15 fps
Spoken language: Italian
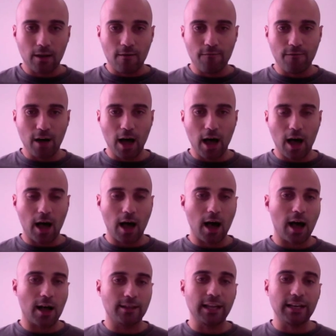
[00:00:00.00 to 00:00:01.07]
va
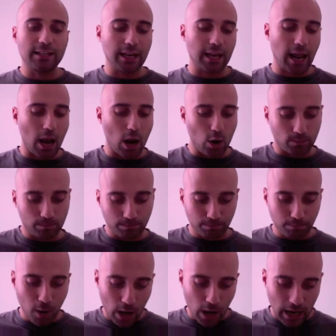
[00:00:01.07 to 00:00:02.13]
a Dennis Chiarello
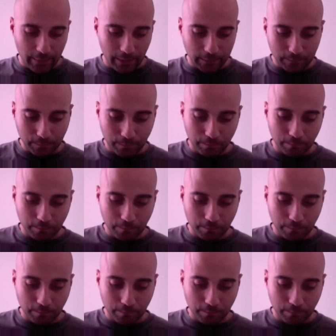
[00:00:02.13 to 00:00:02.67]
Mollami